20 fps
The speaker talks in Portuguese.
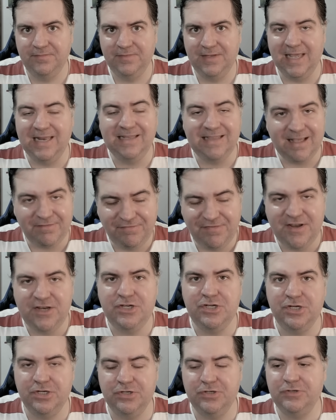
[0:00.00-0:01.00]
Ele
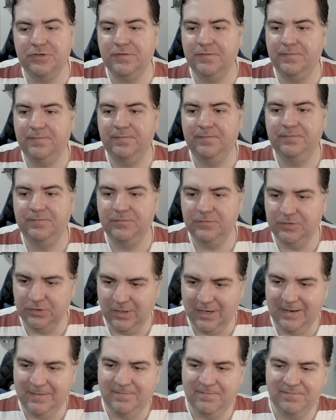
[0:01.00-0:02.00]
defende isso.
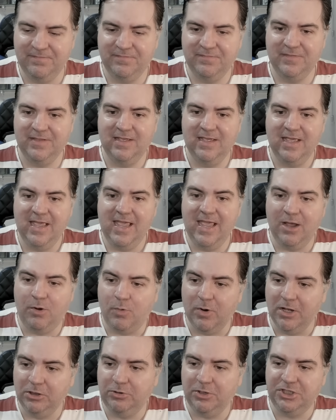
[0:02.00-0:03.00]
não é?
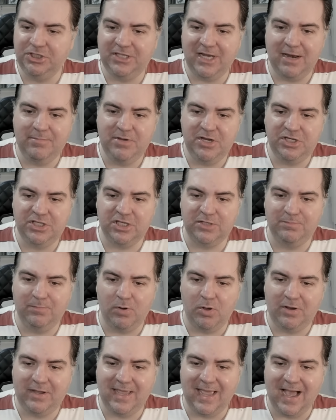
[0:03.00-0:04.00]
enquanto extremistas
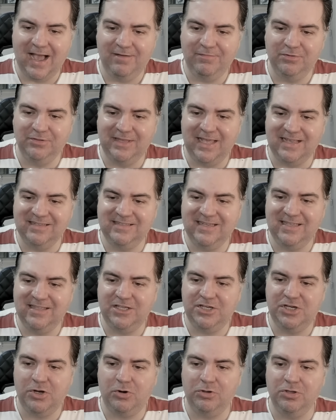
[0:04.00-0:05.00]
bloqueavam
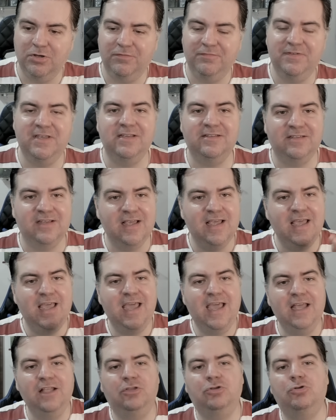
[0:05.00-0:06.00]
dezenas de rodovias
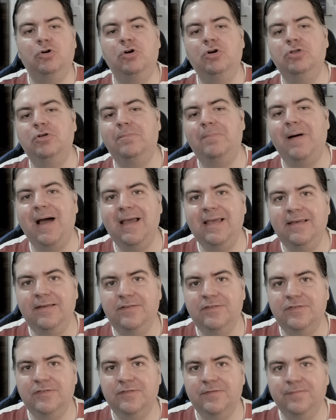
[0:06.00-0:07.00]
em todo o
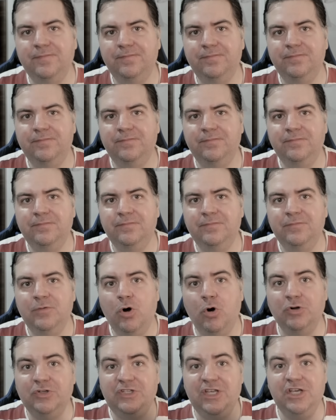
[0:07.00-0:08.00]
país.
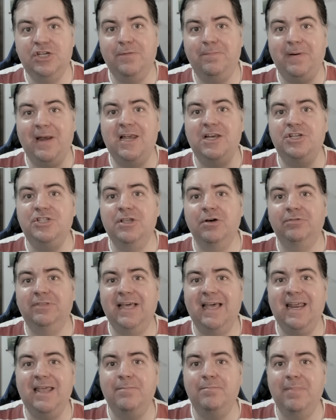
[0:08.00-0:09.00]
Ou seja, para eles não
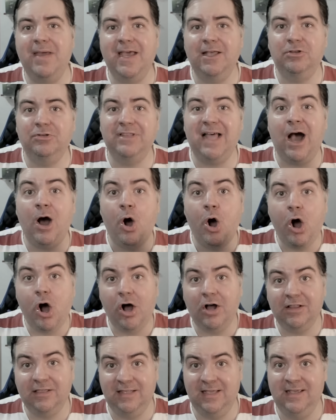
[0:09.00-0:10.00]
terem medo da
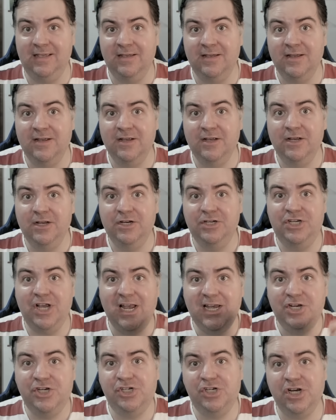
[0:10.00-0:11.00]
ordem de
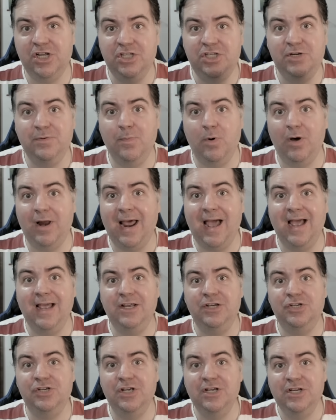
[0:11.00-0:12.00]
Alexandre de
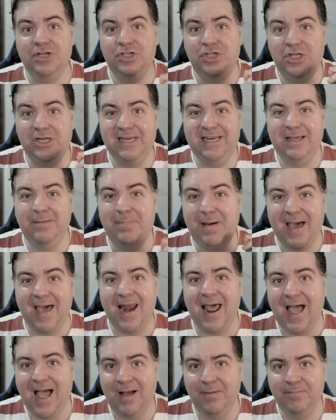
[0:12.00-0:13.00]
Moraes de
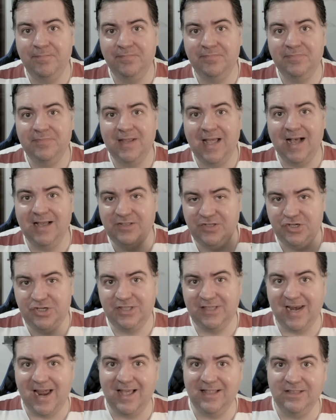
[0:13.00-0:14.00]
liberar as
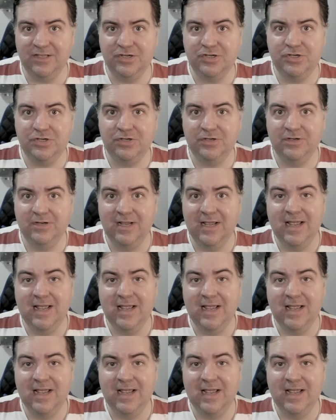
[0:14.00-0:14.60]
estradas,